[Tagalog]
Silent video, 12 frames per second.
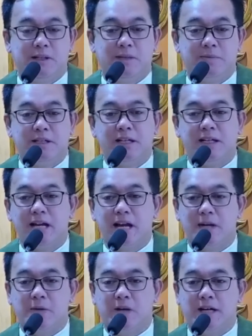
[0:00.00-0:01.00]
yung mga
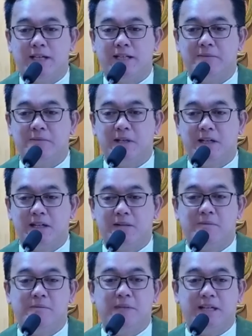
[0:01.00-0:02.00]
pinag-aaway,
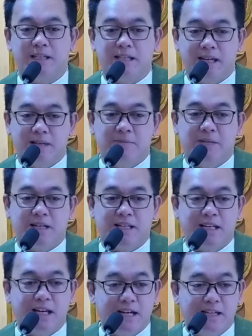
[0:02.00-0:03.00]
mga
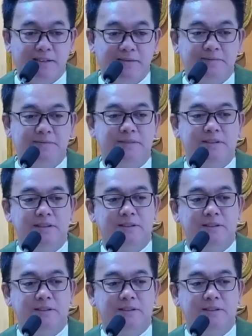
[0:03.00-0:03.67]
barya-barya,